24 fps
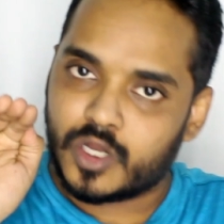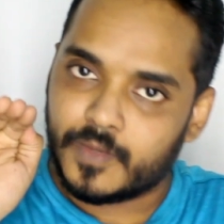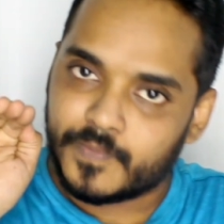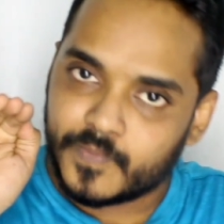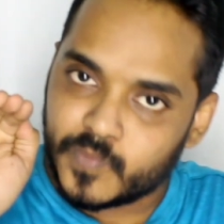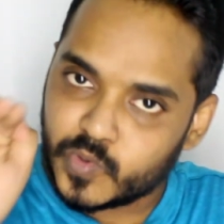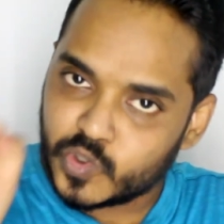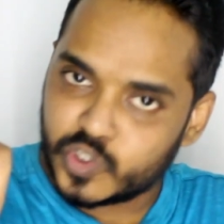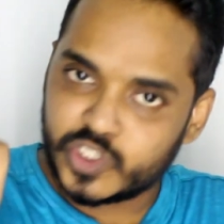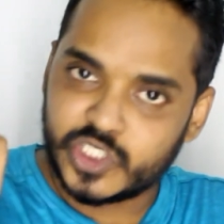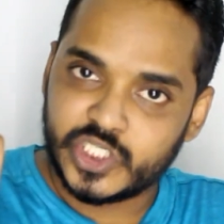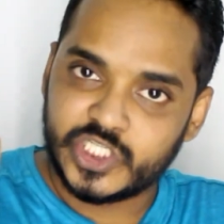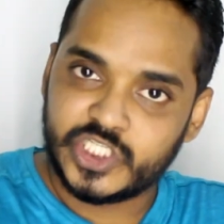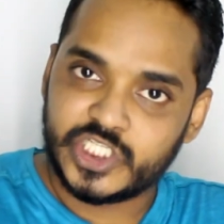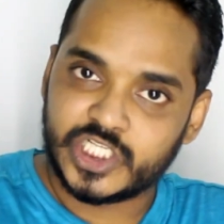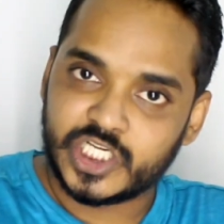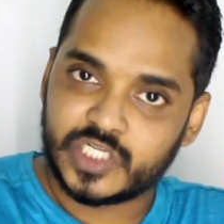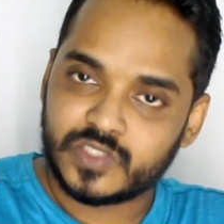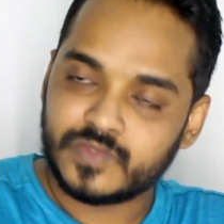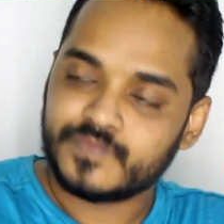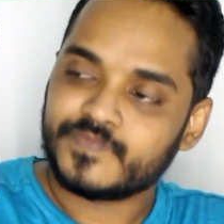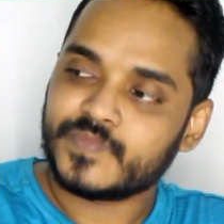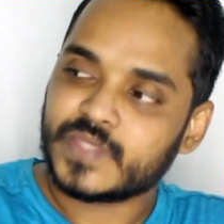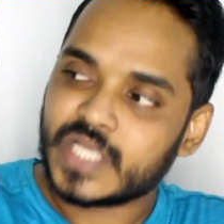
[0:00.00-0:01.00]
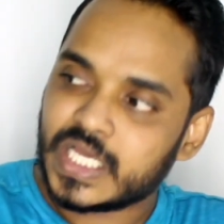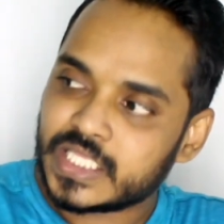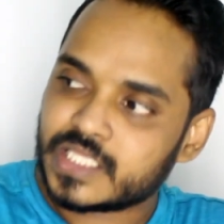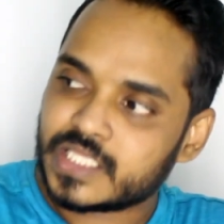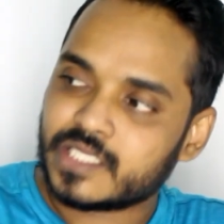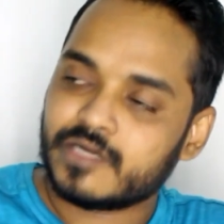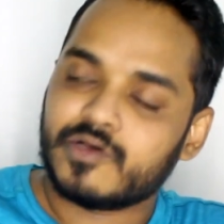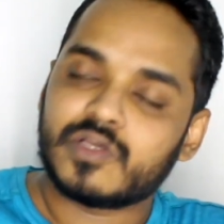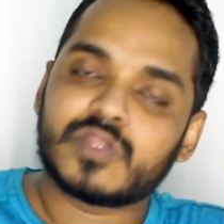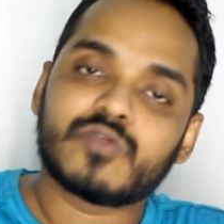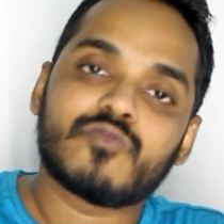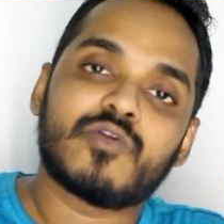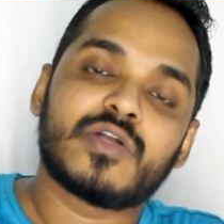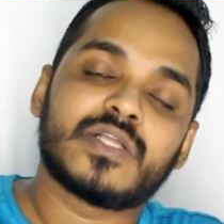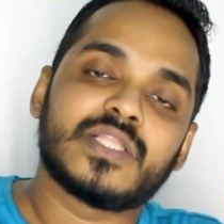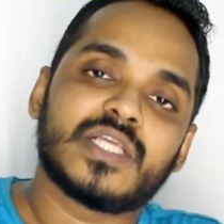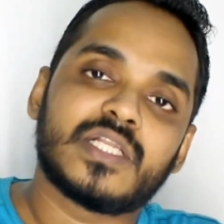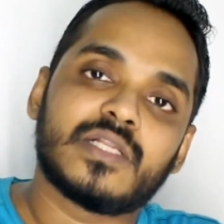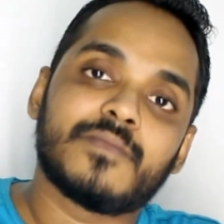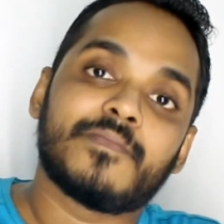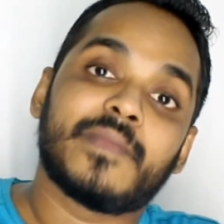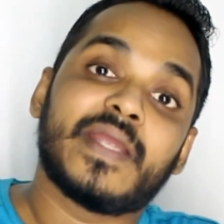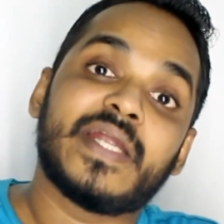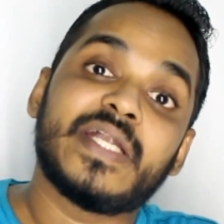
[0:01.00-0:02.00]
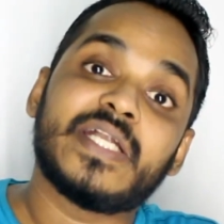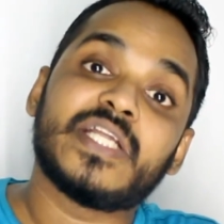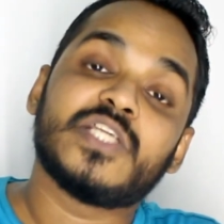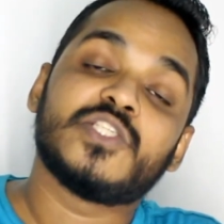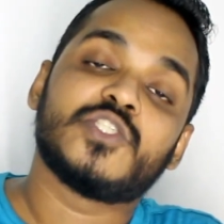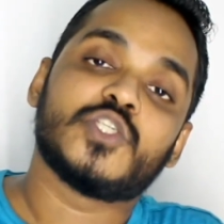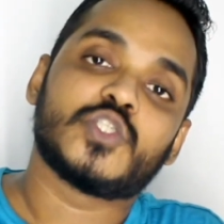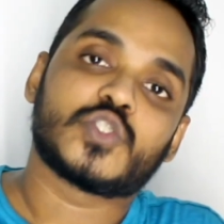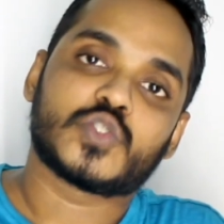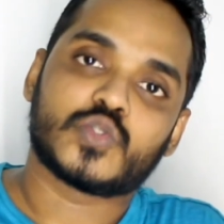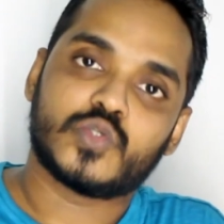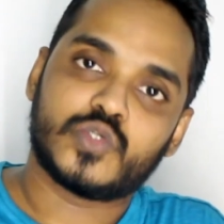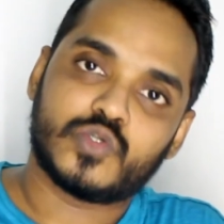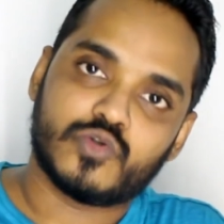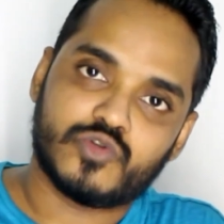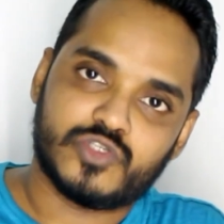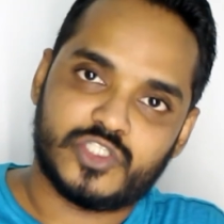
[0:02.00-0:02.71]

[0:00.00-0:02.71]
ఒక పుష్ ఇచ్చాను ఆ తర్వాత వాడు దాన్ని మెయింటైన్ చేసుకుంటూ